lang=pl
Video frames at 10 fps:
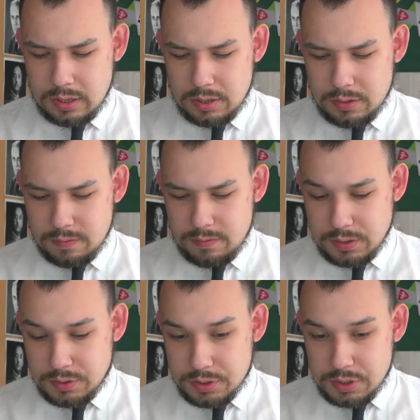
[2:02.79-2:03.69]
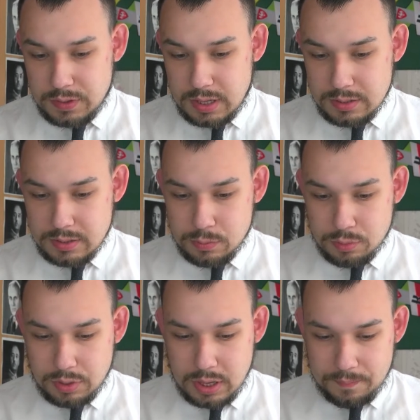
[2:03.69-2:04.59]
w 2019
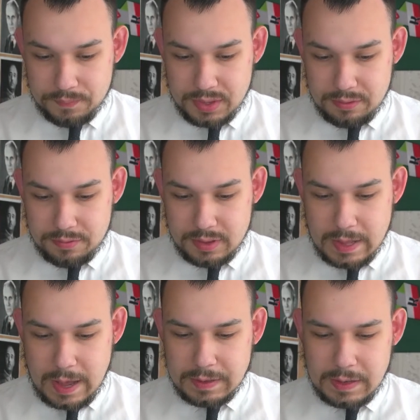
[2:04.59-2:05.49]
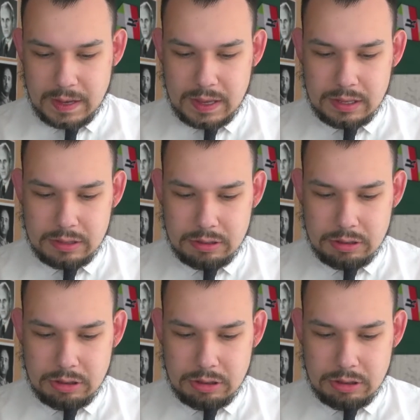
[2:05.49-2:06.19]
drugie wydanie y,